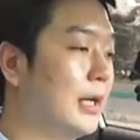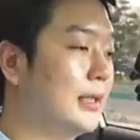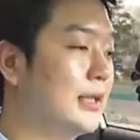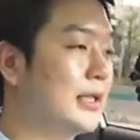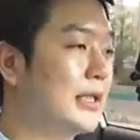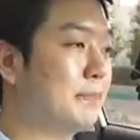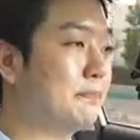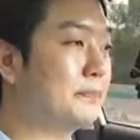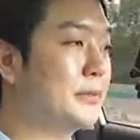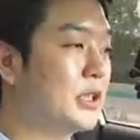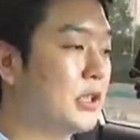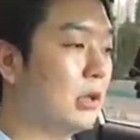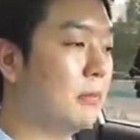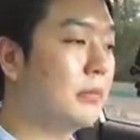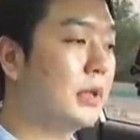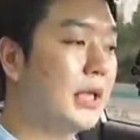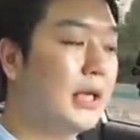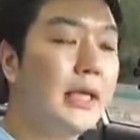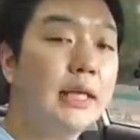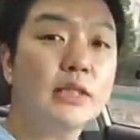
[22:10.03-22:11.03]
한
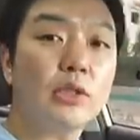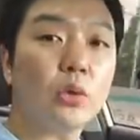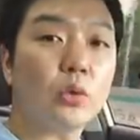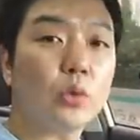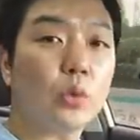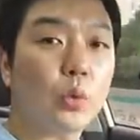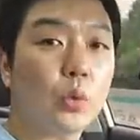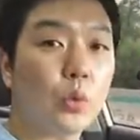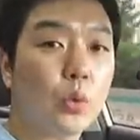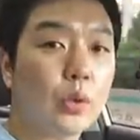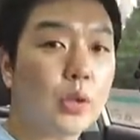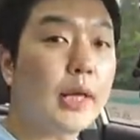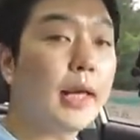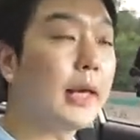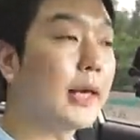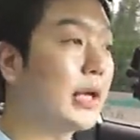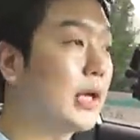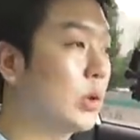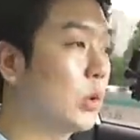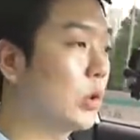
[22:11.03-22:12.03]
10.2 정도로
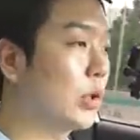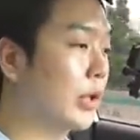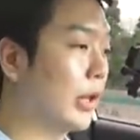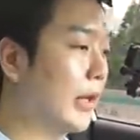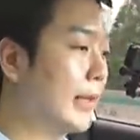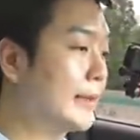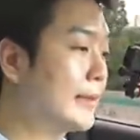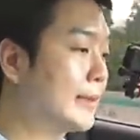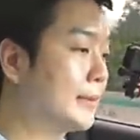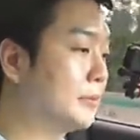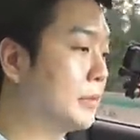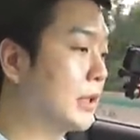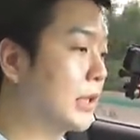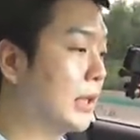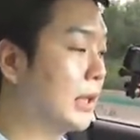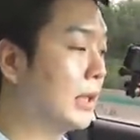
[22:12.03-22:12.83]
이렇게 기록이 되어 있습니다.